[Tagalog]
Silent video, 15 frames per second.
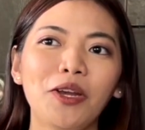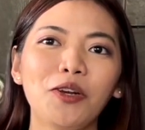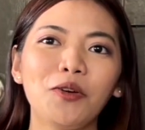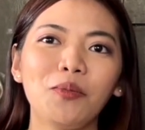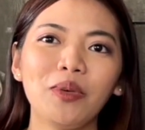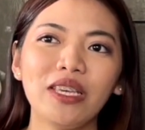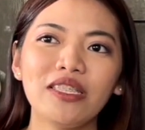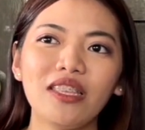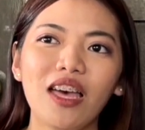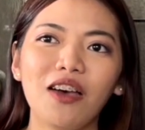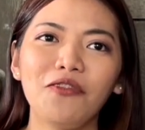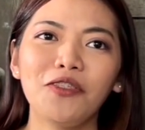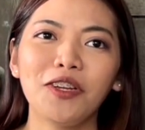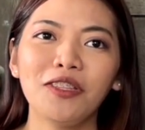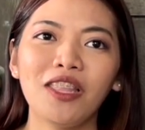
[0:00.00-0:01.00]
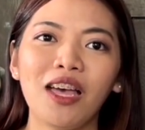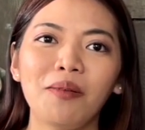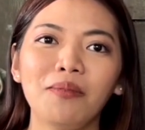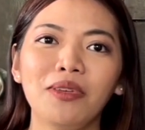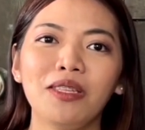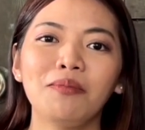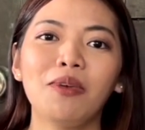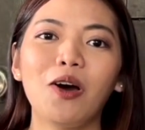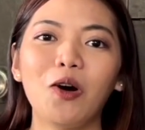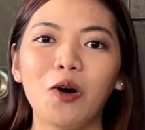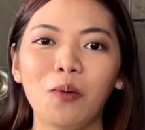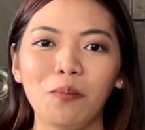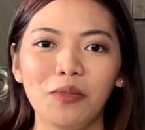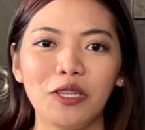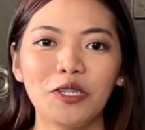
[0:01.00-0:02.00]
Pero weeks after namin
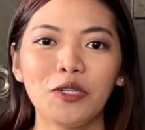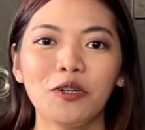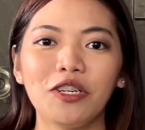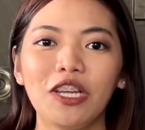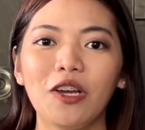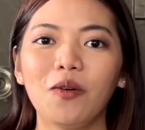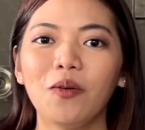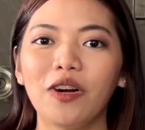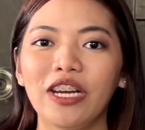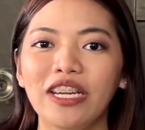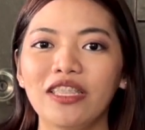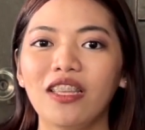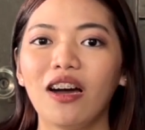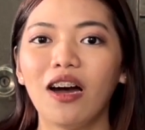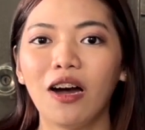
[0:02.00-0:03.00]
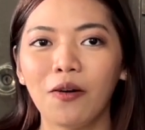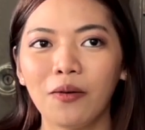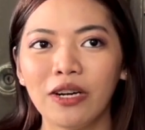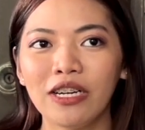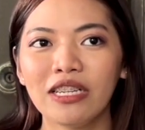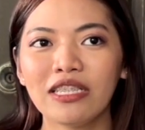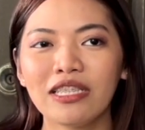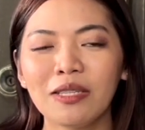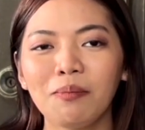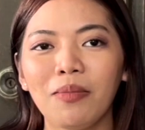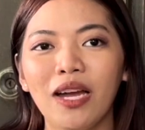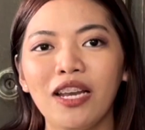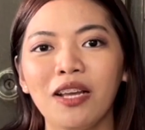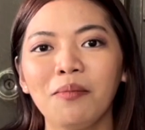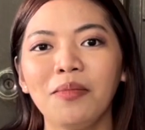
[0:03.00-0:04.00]
accomplish yung required
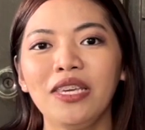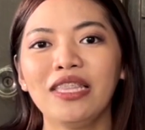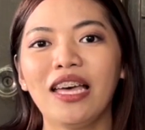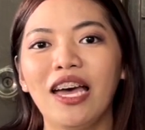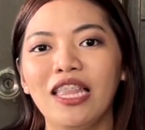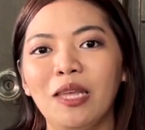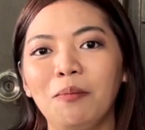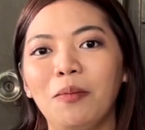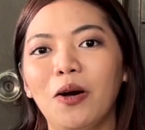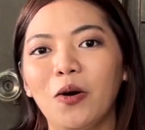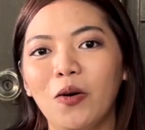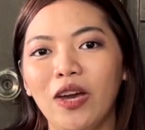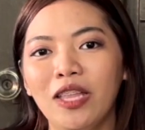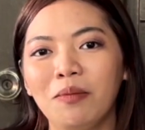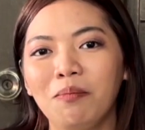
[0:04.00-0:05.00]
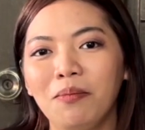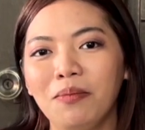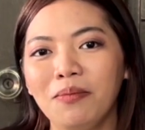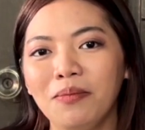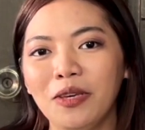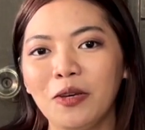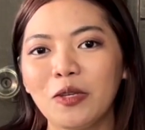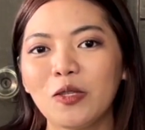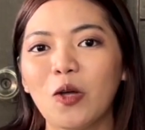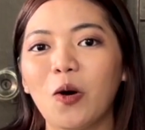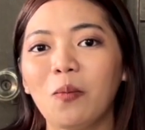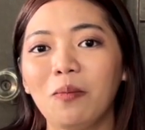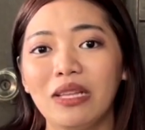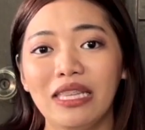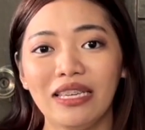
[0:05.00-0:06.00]
hours, parang may nahanap ako and may
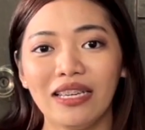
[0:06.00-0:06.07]
gusto akong